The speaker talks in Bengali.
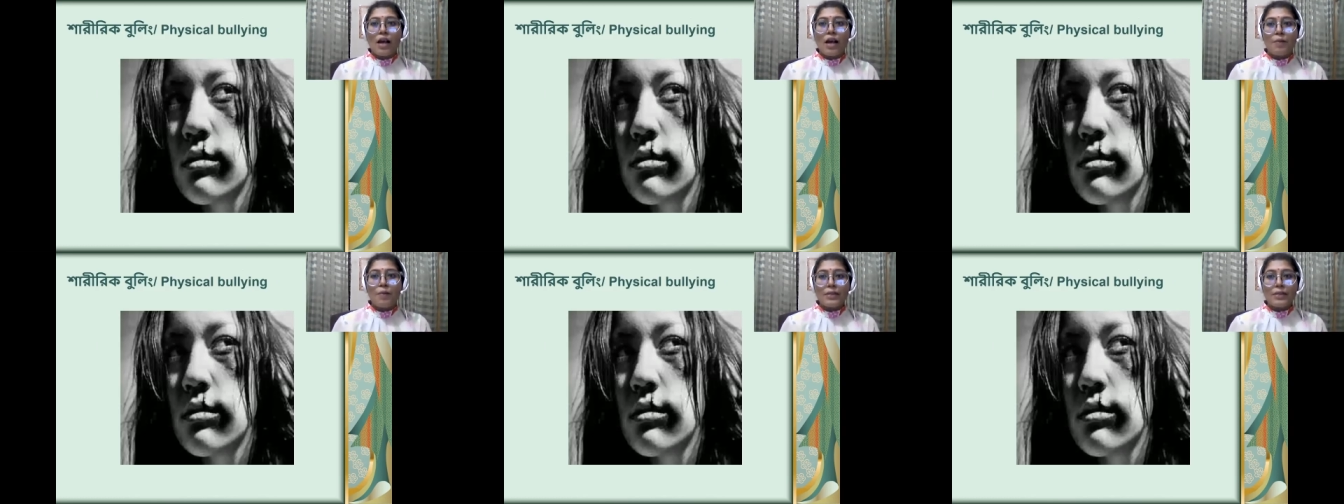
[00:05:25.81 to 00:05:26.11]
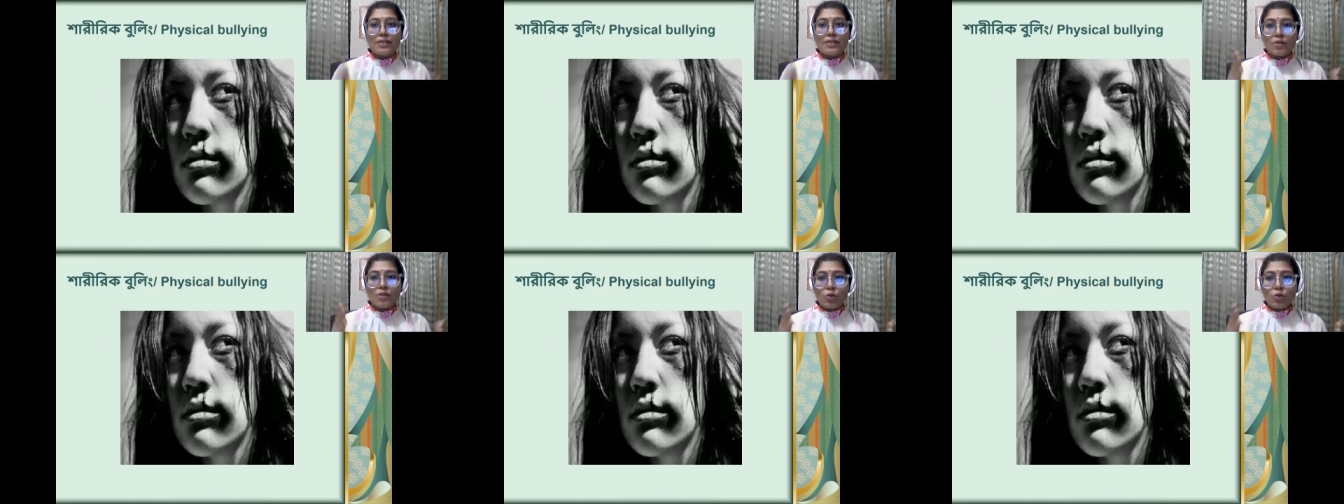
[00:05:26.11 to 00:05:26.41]

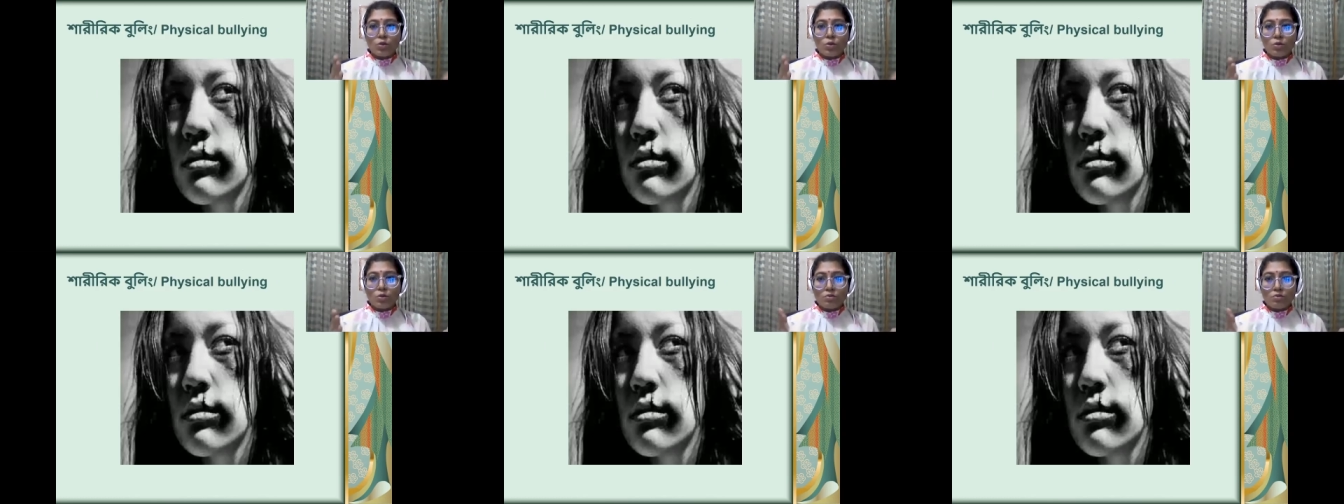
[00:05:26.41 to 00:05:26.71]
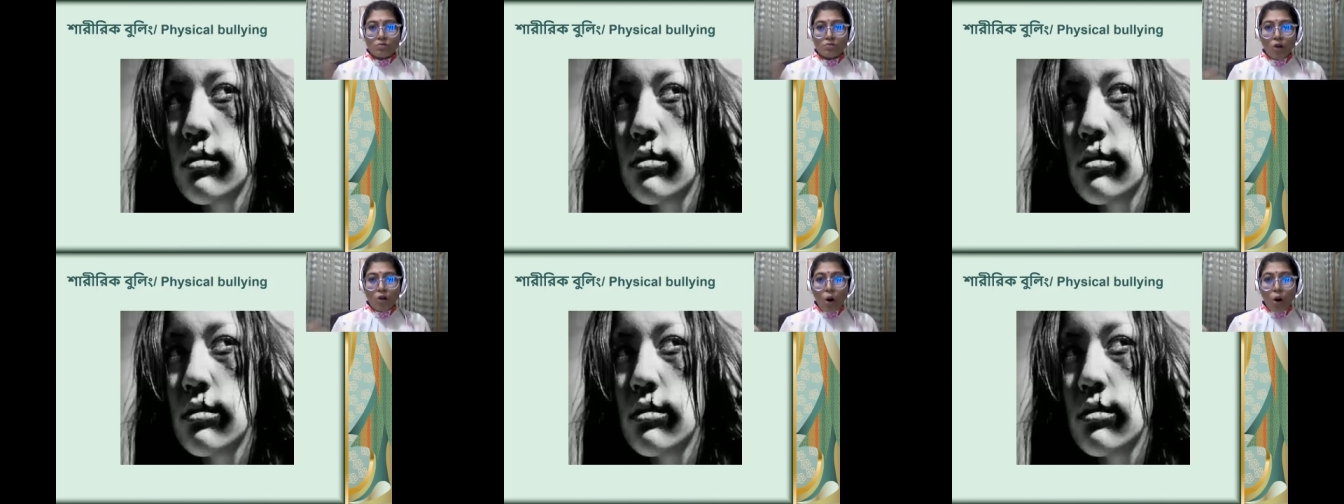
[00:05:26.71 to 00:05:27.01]
আমাদের কোনো
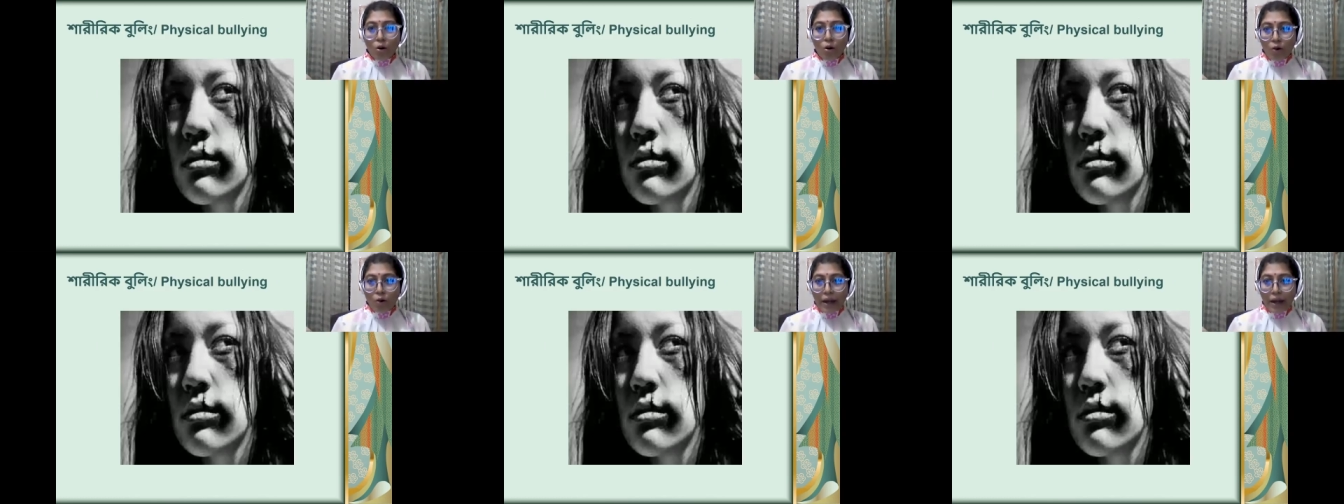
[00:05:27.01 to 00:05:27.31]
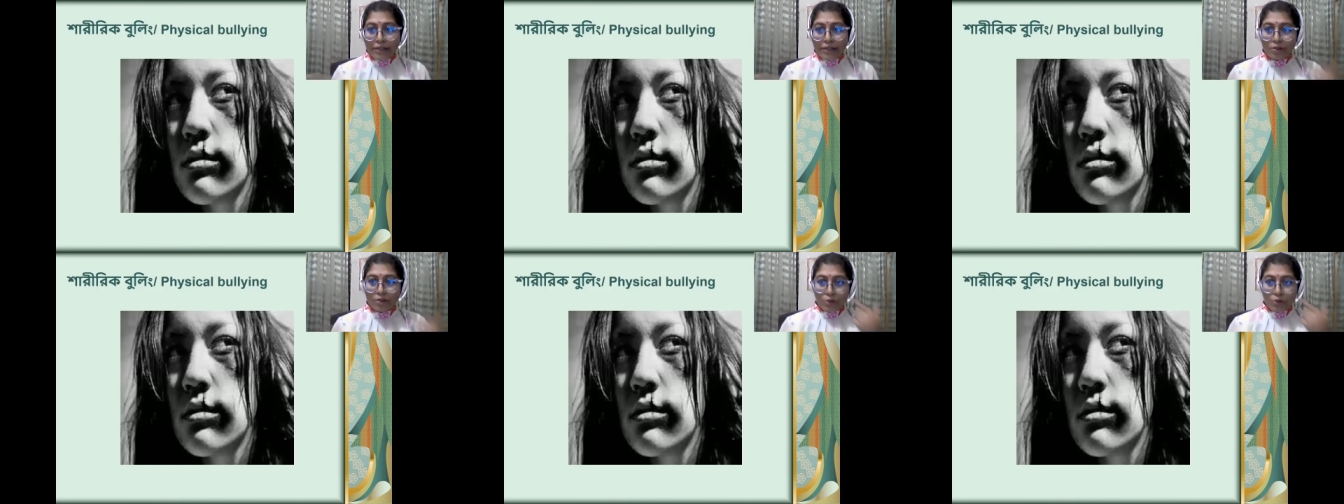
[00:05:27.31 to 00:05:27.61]

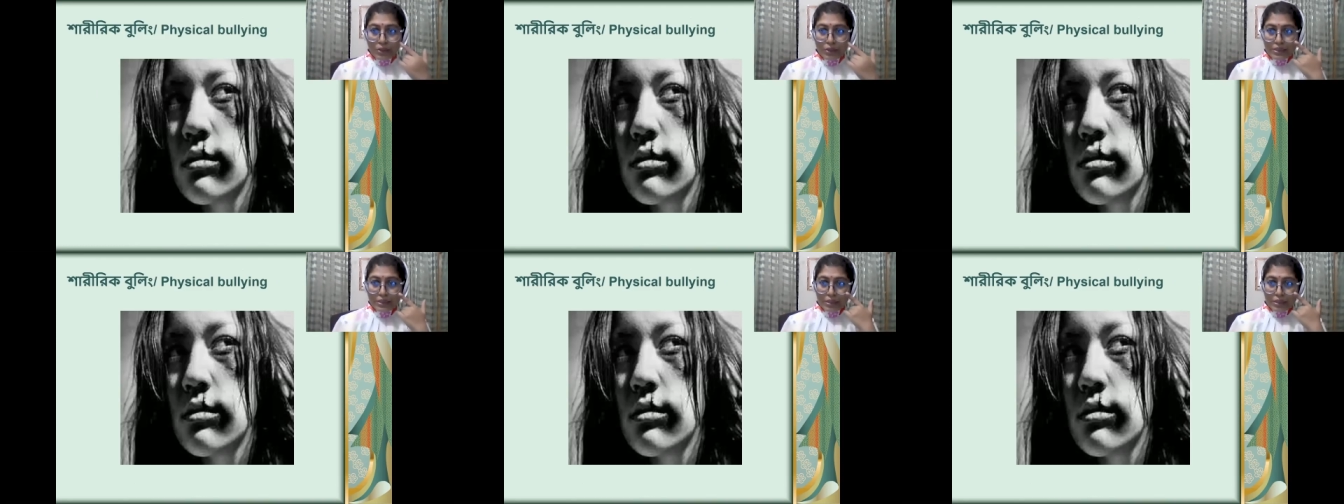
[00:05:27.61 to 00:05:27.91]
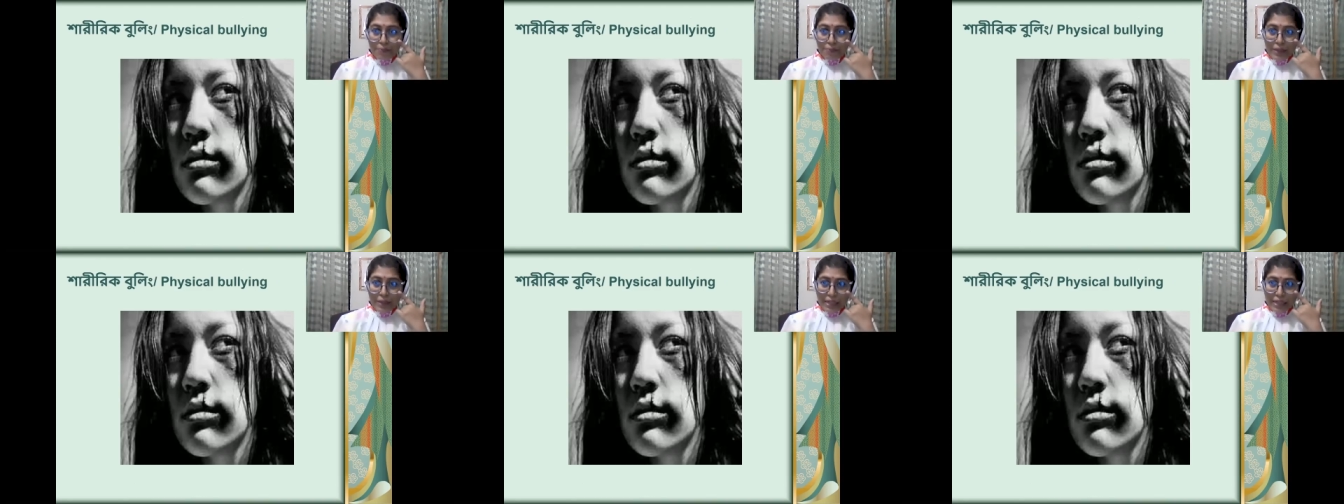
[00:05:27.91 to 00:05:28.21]
অঙ্গহানি হয়ে
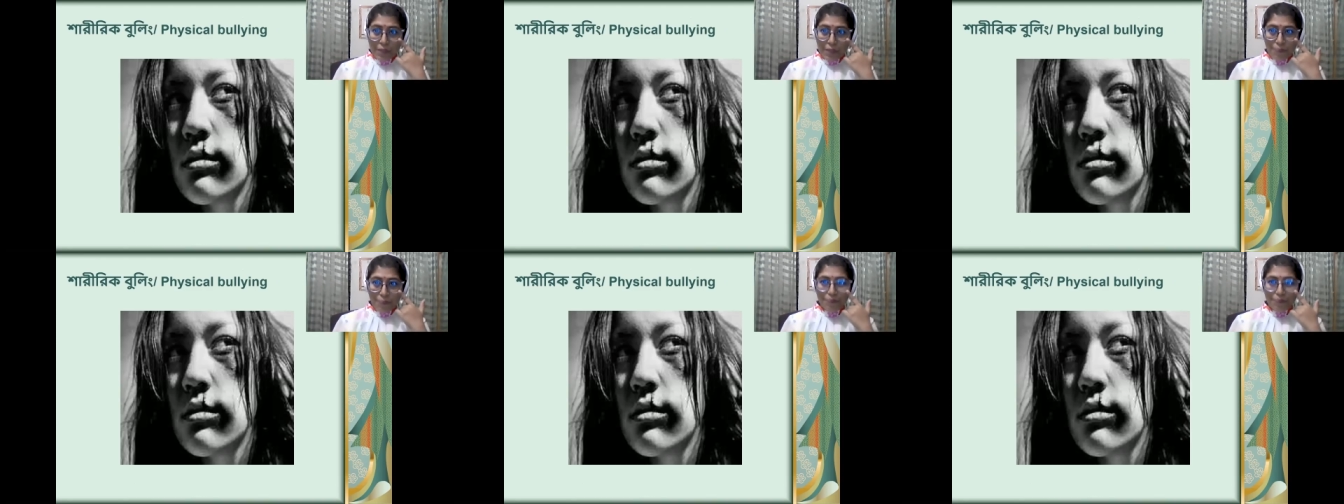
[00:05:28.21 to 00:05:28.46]
যেতে পারে